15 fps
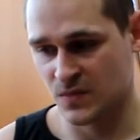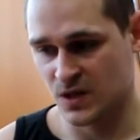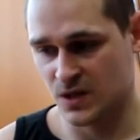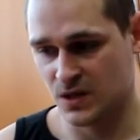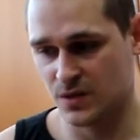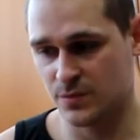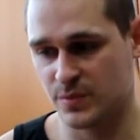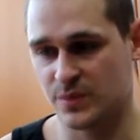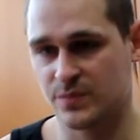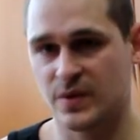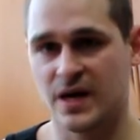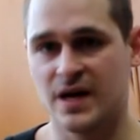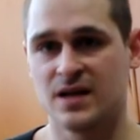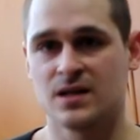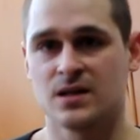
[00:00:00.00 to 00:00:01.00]
И при
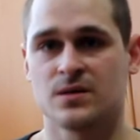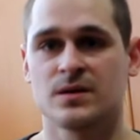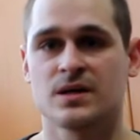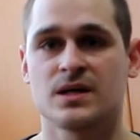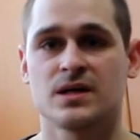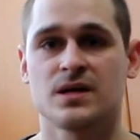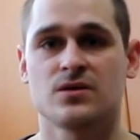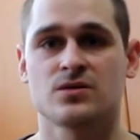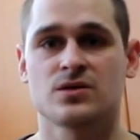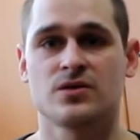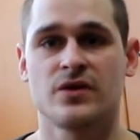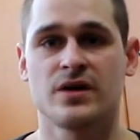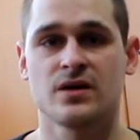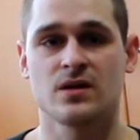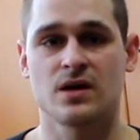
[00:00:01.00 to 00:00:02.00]
правильной, как я уже
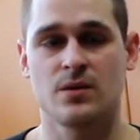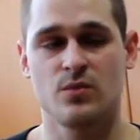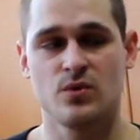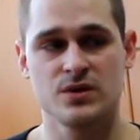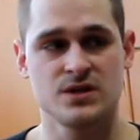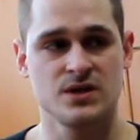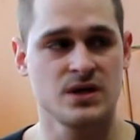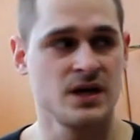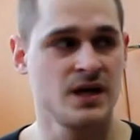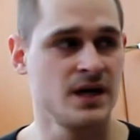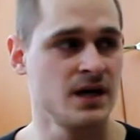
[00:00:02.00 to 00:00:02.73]
говорил, работе,